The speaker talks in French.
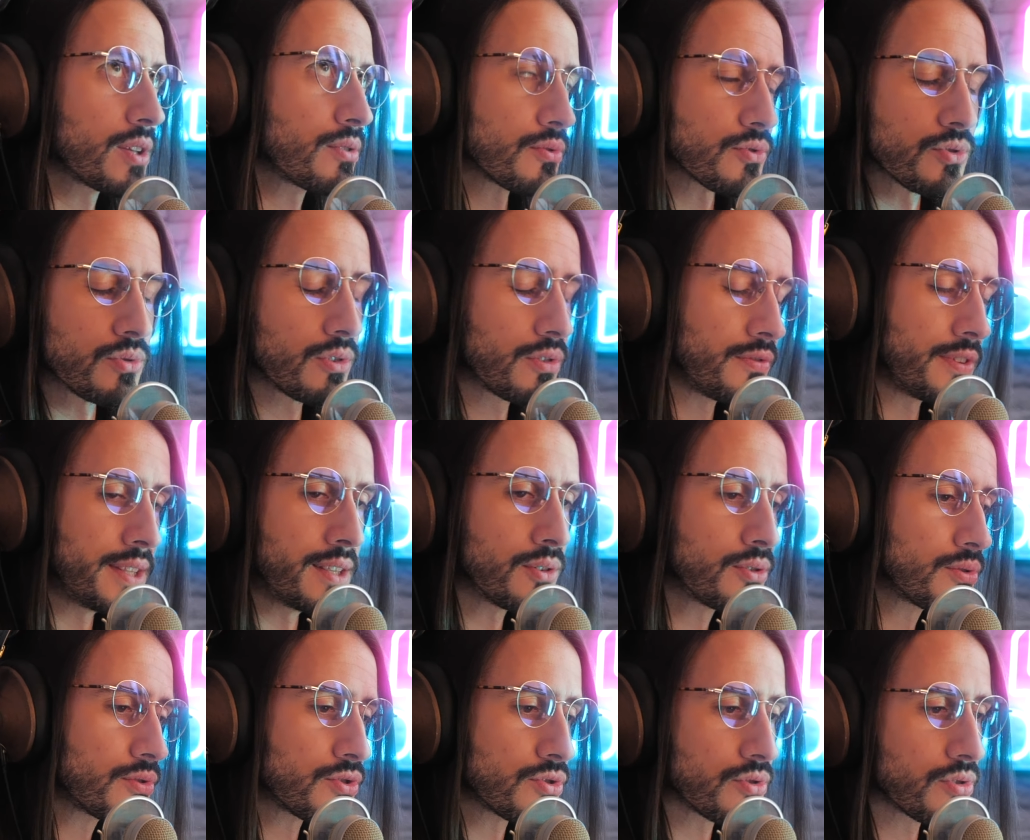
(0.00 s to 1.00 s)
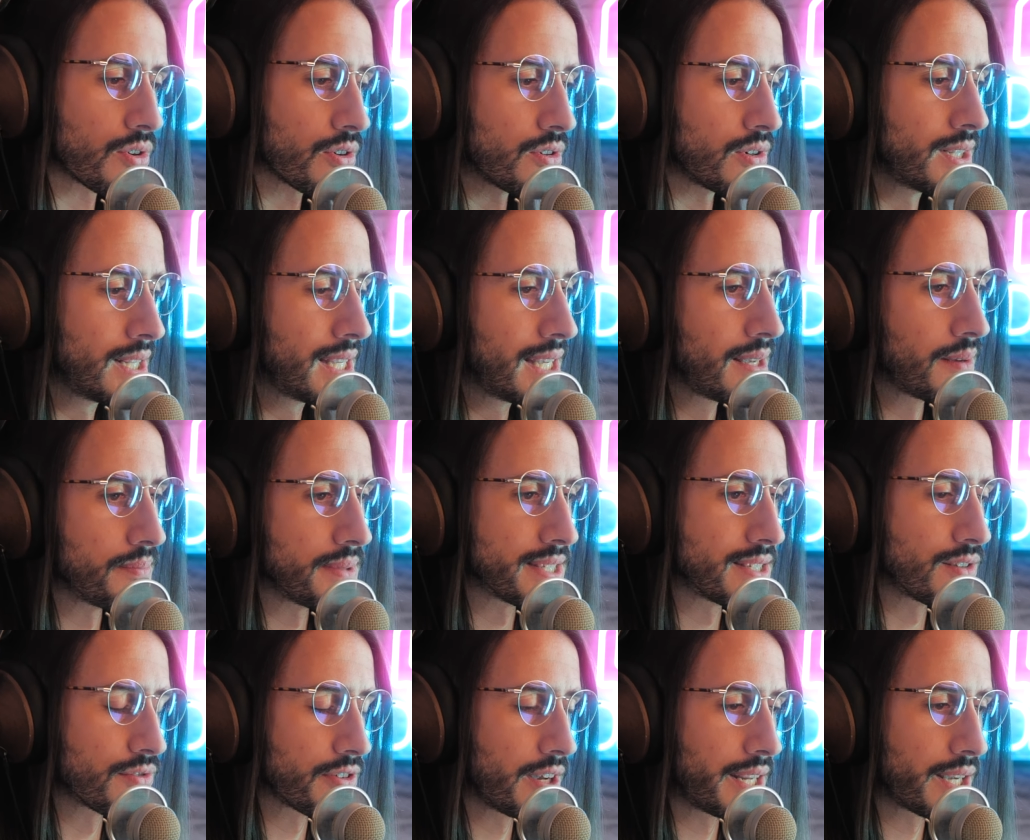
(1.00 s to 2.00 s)
dans une autre vidéo sur euh, mes
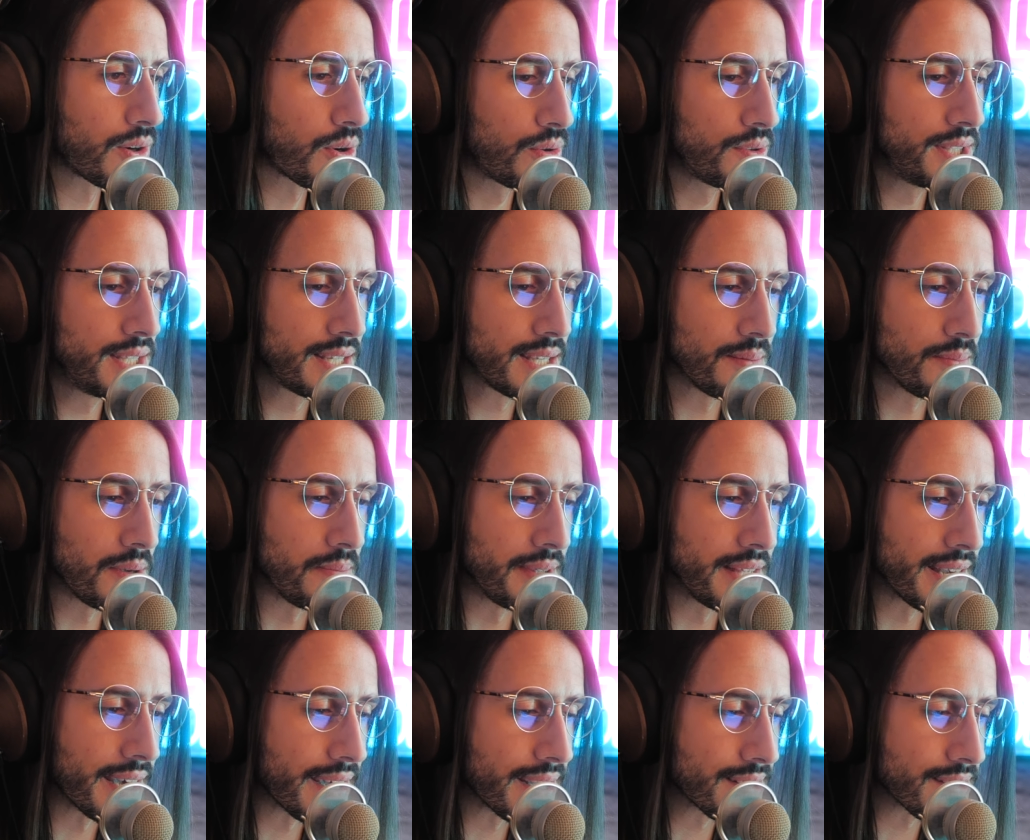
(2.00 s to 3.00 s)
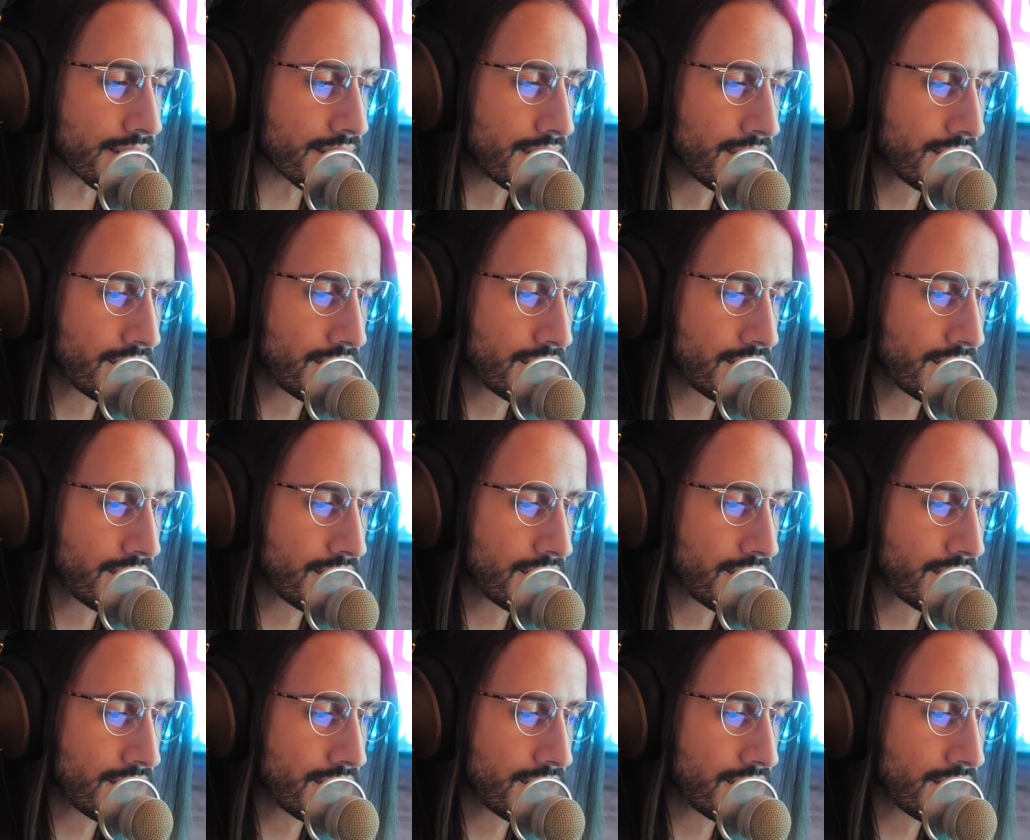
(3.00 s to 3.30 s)
céphalées chroniques et mes migraines,